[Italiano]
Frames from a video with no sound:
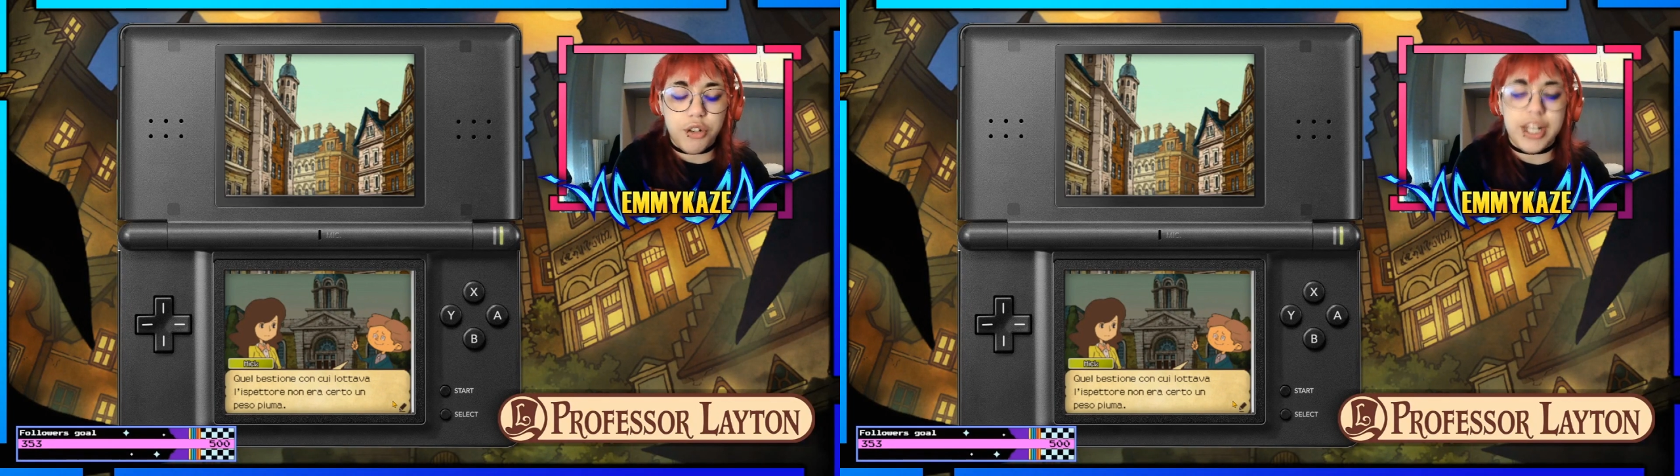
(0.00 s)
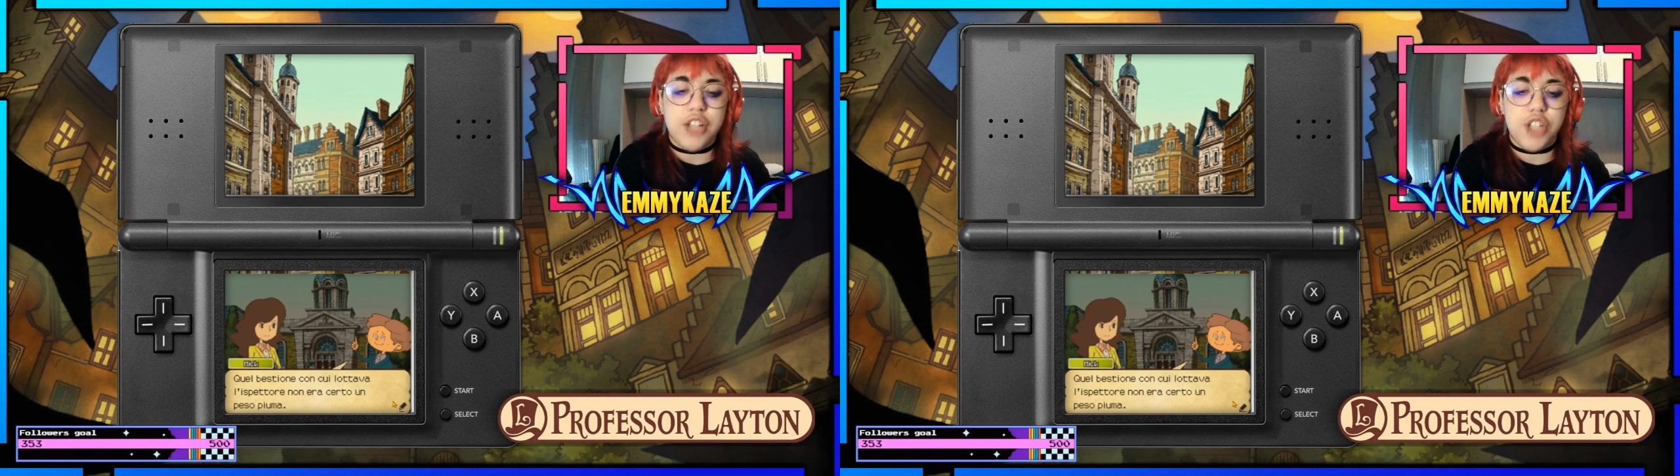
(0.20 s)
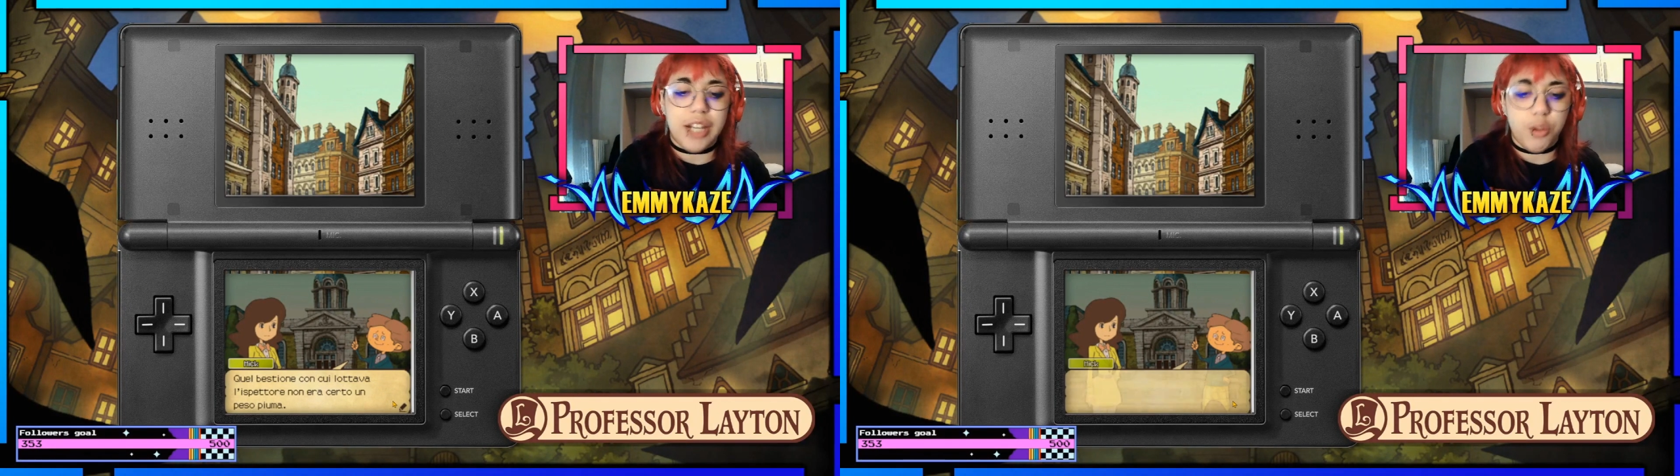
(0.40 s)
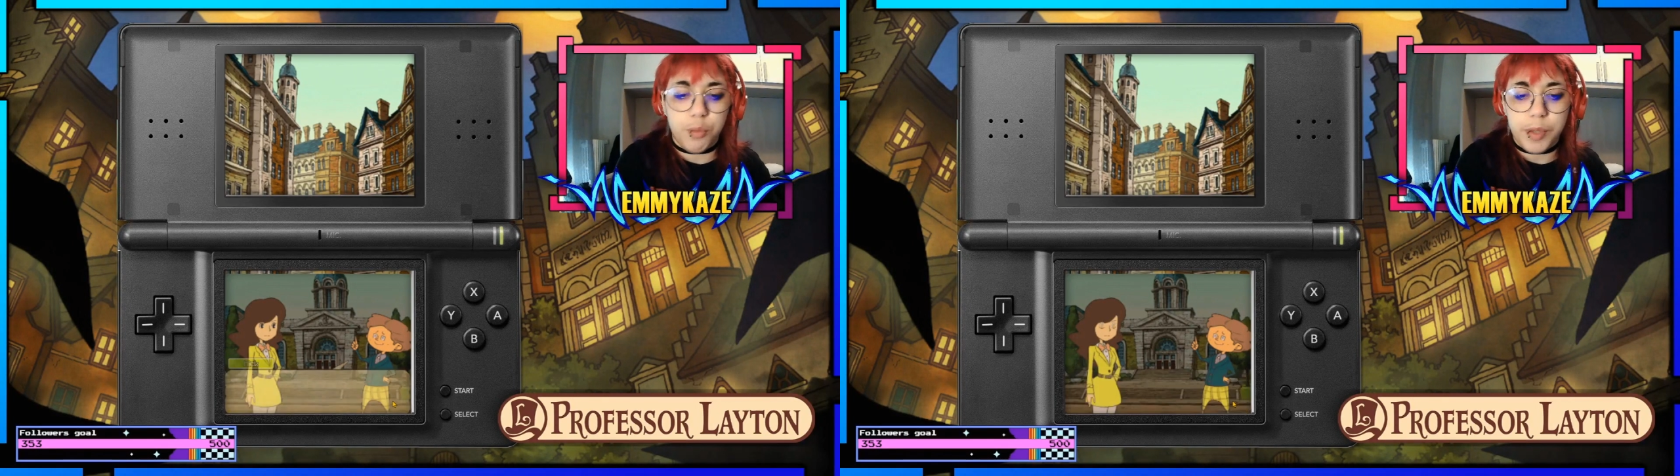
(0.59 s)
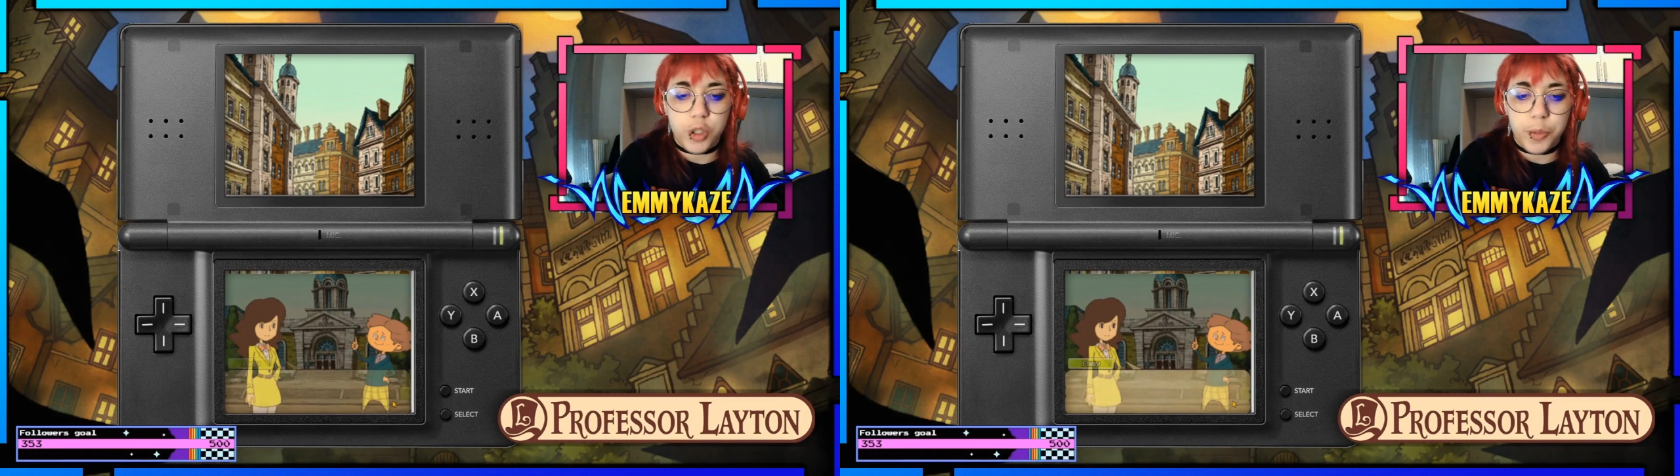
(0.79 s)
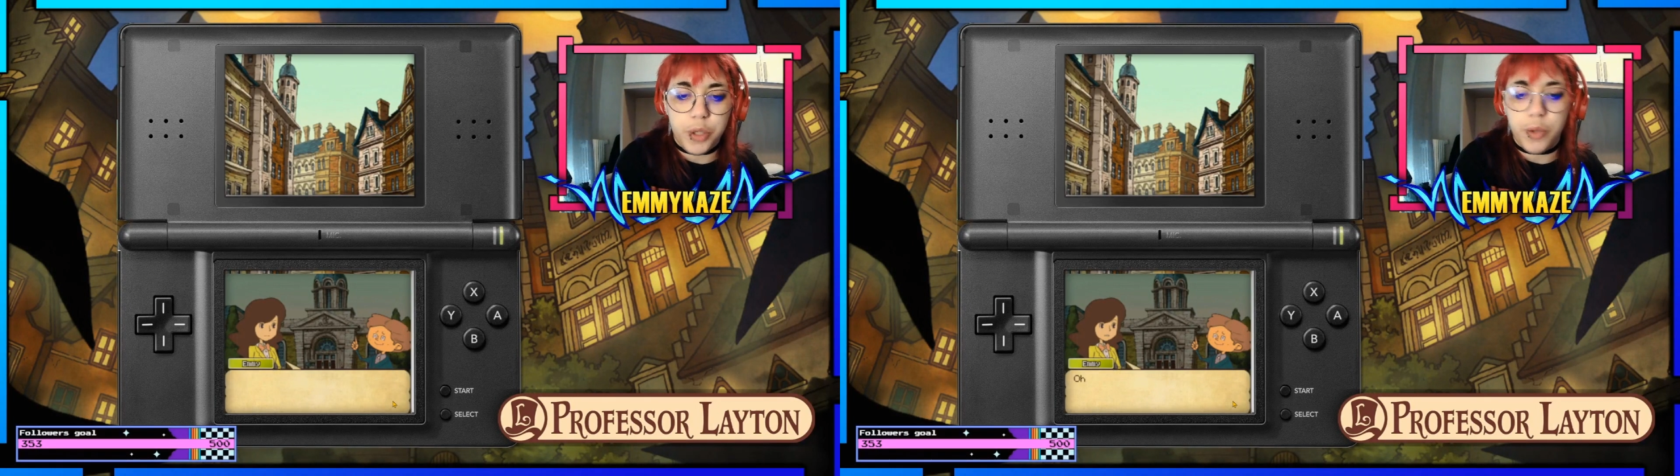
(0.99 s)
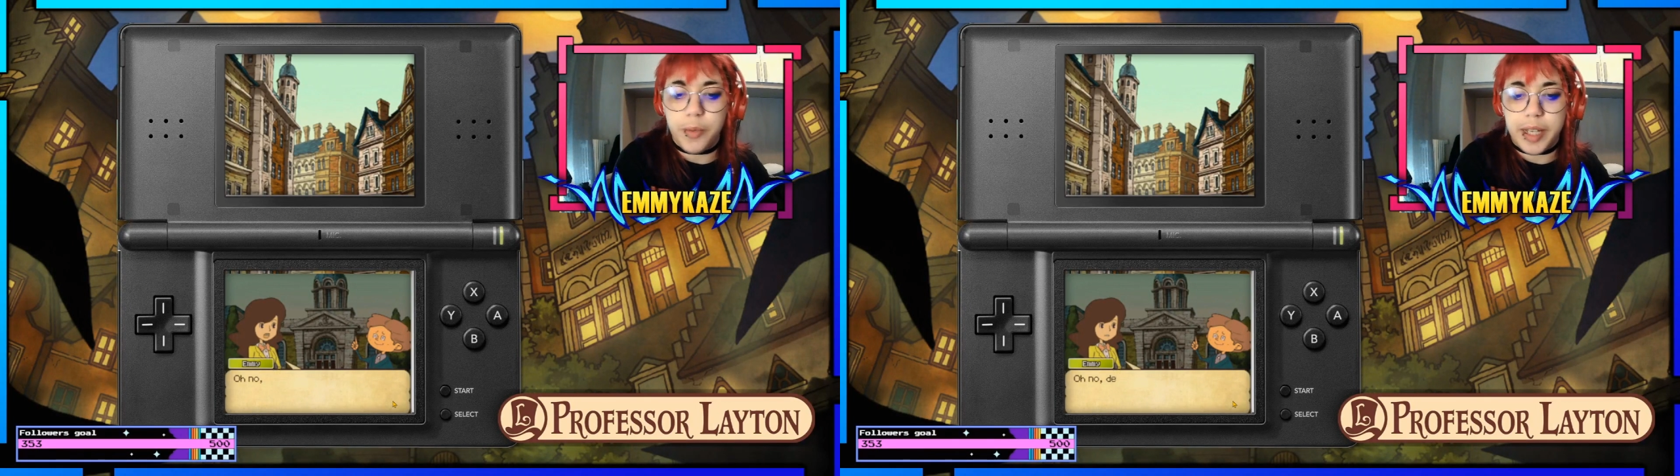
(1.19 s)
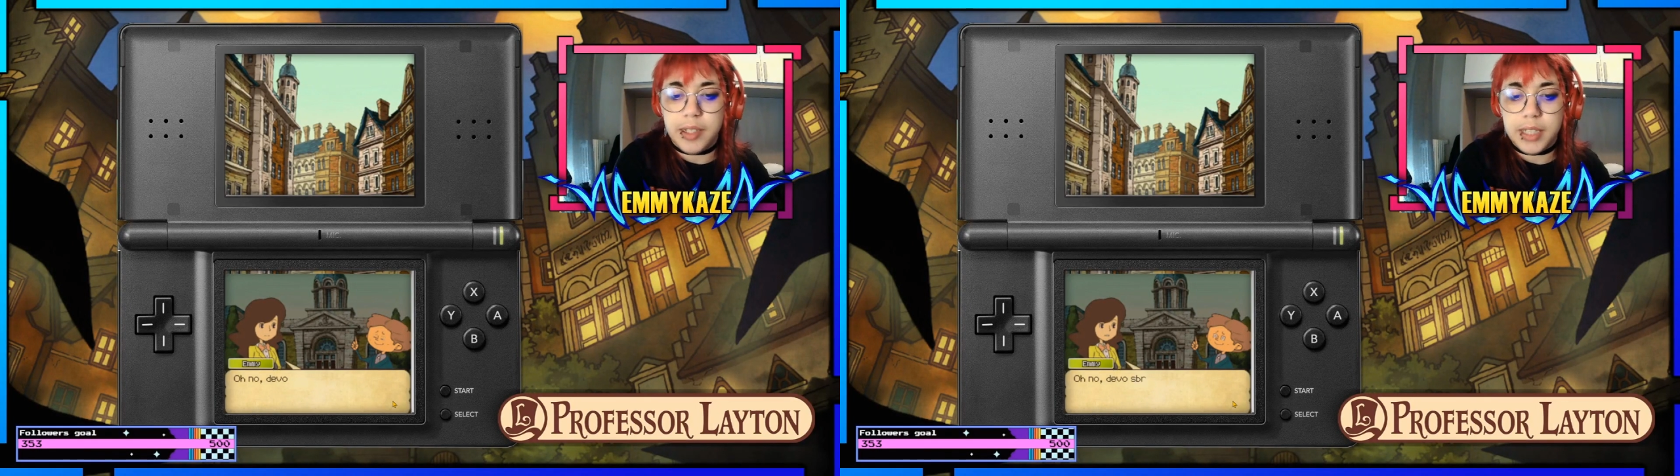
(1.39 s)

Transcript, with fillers: non era certo un peso piuma.